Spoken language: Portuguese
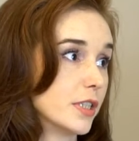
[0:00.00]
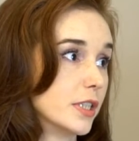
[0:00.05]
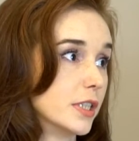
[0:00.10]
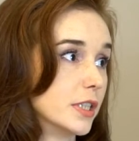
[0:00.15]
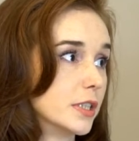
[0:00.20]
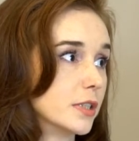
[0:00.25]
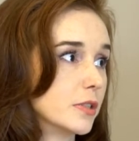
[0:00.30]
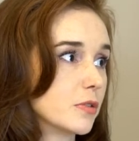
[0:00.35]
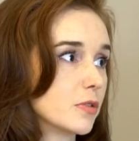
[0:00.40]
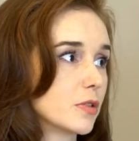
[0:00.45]

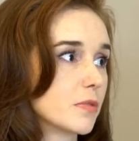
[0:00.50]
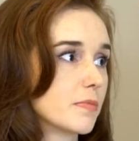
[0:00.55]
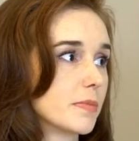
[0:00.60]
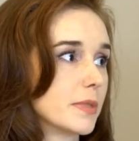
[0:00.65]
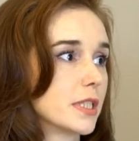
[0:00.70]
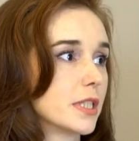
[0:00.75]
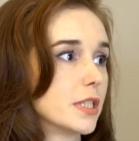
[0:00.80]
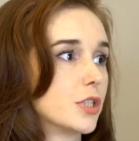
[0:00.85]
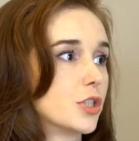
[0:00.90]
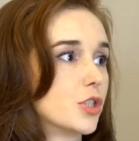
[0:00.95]
anos,
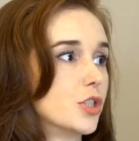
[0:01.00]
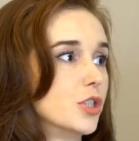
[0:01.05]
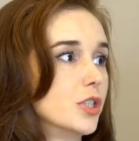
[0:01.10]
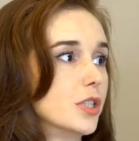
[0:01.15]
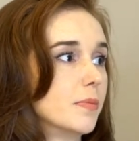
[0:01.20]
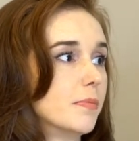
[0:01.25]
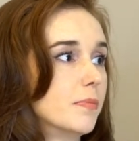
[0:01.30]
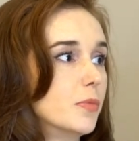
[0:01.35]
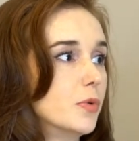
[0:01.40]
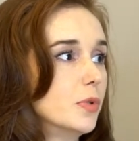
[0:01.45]
mas que
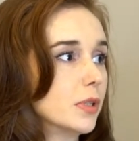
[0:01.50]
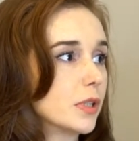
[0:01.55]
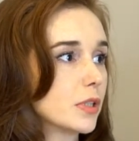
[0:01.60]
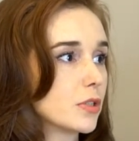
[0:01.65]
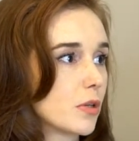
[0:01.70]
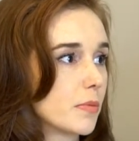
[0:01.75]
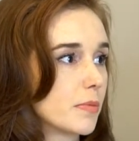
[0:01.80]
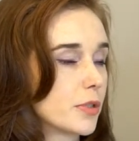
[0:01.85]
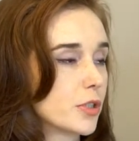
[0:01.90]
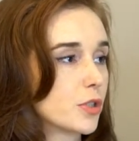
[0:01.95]
tinha muita
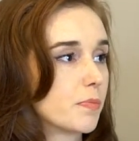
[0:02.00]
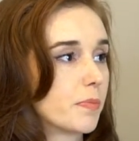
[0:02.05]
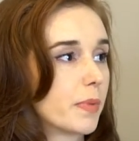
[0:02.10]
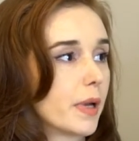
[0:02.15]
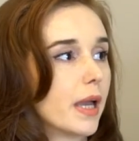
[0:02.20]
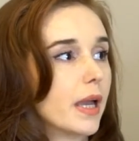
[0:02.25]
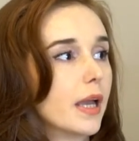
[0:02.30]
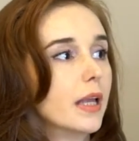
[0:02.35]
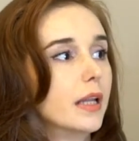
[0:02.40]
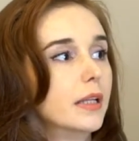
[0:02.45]
sobra de
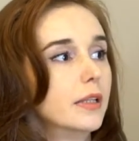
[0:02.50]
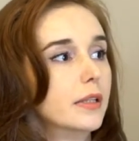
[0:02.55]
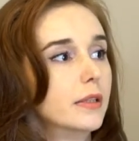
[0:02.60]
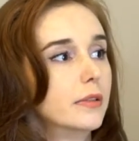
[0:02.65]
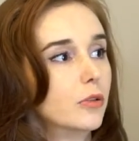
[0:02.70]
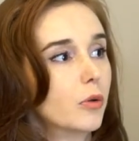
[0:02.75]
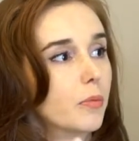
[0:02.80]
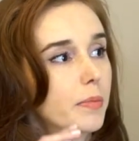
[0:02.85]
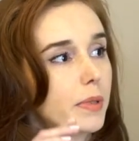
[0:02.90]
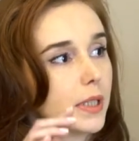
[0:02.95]
pele,
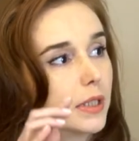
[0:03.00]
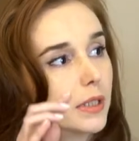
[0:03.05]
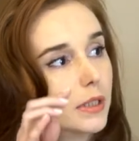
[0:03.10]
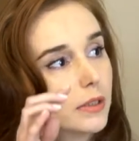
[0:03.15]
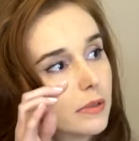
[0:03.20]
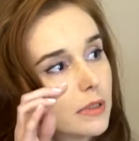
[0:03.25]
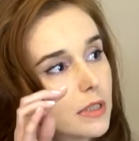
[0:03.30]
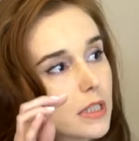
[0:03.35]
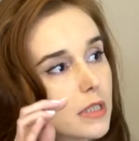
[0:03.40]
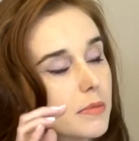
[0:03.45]

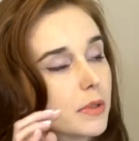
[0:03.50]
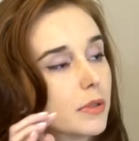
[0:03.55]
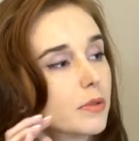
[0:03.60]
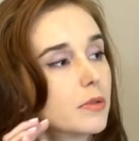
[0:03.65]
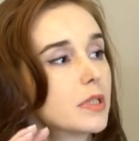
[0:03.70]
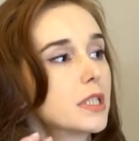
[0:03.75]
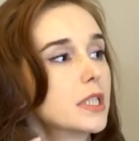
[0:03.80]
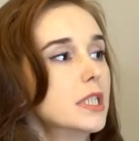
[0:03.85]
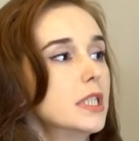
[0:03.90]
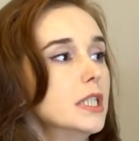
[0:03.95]
dobrando em cima dos
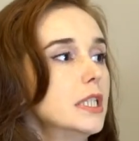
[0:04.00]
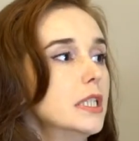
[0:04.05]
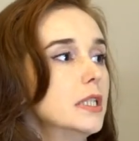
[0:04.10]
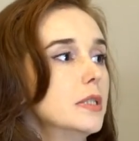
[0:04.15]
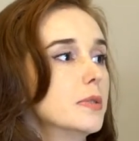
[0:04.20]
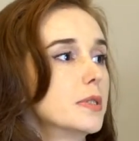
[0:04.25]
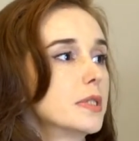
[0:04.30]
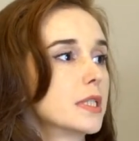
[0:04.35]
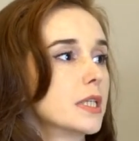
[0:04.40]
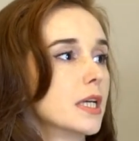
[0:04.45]

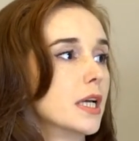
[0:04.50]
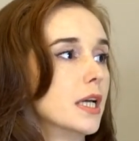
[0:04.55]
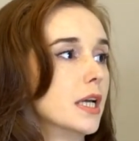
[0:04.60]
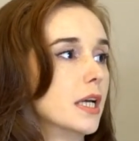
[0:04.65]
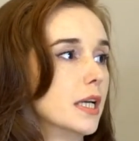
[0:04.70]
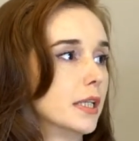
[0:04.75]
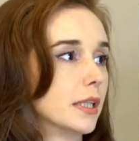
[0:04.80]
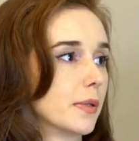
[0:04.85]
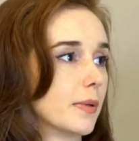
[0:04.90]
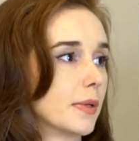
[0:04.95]
cílios.
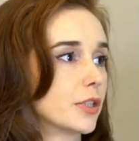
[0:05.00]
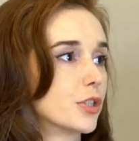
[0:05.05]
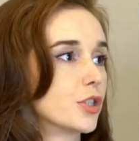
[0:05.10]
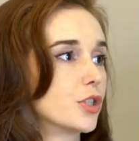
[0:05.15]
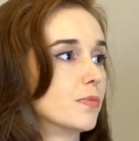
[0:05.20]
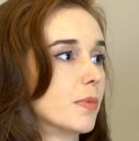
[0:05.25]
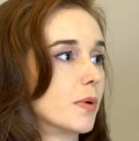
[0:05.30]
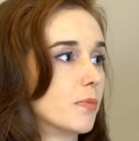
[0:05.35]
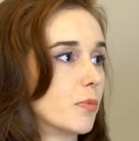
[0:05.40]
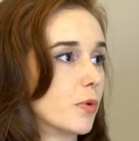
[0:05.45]
Então ela
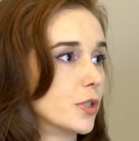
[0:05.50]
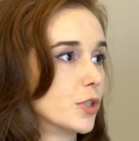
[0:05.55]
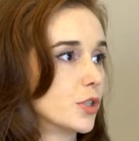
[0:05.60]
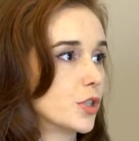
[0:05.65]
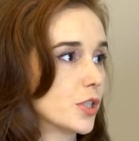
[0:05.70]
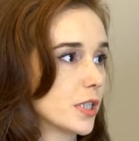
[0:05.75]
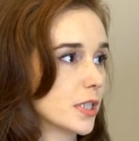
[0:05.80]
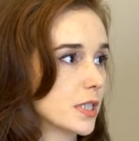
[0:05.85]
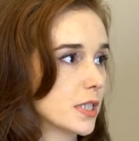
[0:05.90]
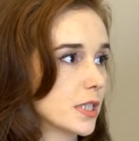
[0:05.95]
tinha uma boa
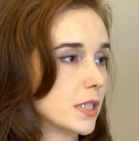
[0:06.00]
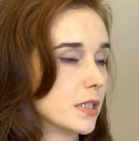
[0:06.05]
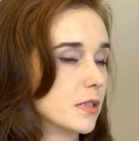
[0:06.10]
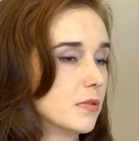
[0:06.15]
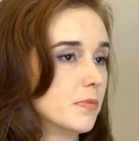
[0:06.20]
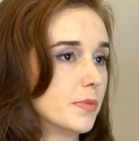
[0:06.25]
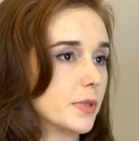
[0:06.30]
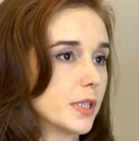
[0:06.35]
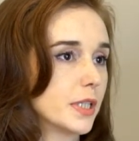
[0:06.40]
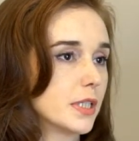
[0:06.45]
indicação,
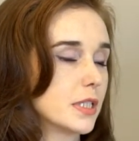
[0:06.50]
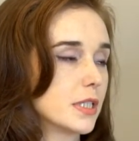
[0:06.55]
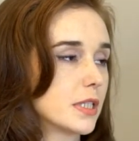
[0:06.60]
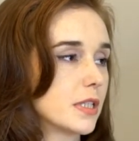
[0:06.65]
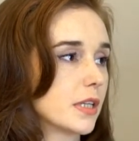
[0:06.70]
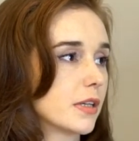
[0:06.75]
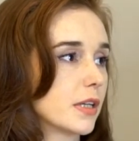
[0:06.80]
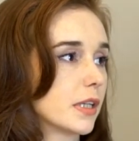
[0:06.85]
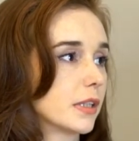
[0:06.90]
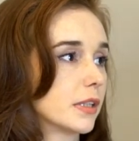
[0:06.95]
porque
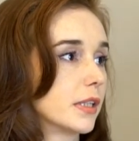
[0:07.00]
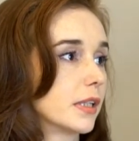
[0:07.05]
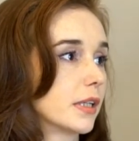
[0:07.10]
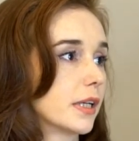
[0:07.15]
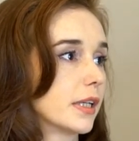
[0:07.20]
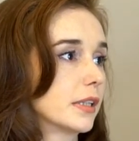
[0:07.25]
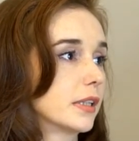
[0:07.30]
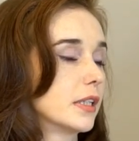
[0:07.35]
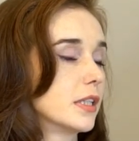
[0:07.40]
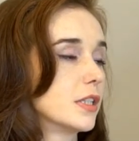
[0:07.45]
existem
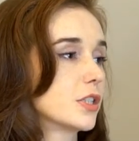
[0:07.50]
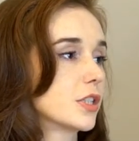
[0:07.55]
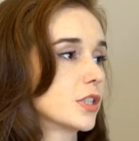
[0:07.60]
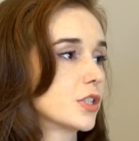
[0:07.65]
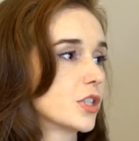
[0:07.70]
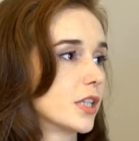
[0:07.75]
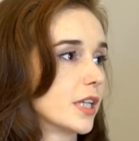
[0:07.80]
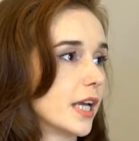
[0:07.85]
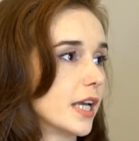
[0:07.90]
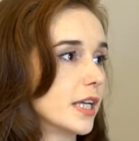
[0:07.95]
características
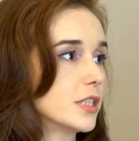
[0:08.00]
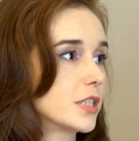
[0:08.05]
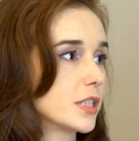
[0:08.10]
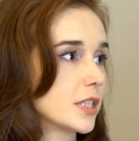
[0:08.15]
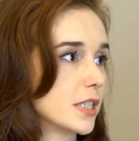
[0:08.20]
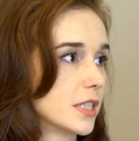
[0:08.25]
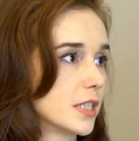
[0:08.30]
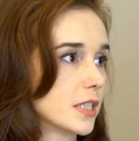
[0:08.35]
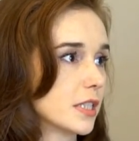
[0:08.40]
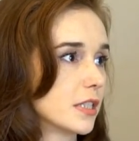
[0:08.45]

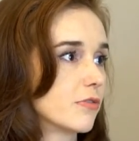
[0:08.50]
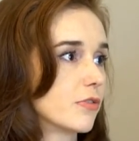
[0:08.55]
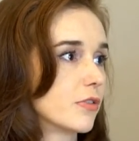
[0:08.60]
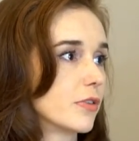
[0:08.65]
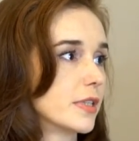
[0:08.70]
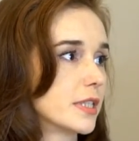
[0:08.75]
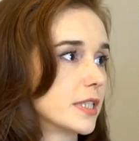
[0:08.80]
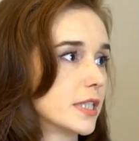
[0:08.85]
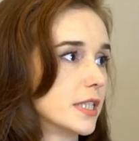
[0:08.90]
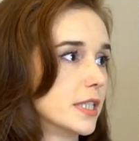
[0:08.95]
genéticas que
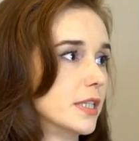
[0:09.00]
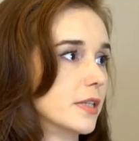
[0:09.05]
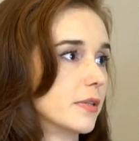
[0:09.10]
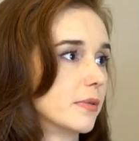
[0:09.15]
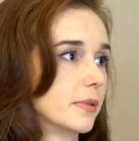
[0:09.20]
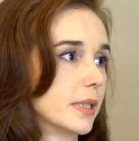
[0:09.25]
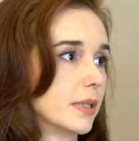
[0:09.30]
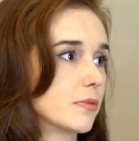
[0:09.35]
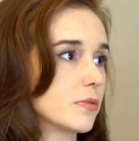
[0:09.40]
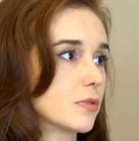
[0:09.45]
influenciam,
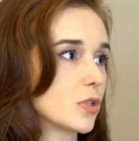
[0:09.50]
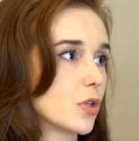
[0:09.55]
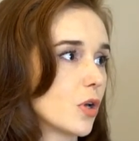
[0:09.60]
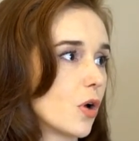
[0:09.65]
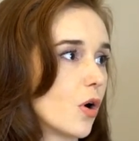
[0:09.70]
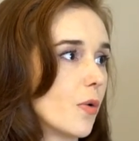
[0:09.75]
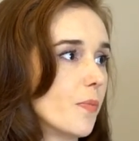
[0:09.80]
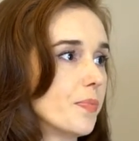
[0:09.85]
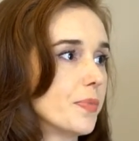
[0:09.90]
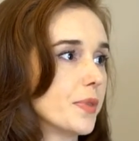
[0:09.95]
não
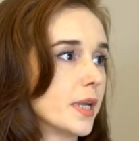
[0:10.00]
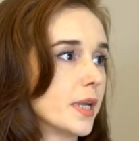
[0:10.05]
só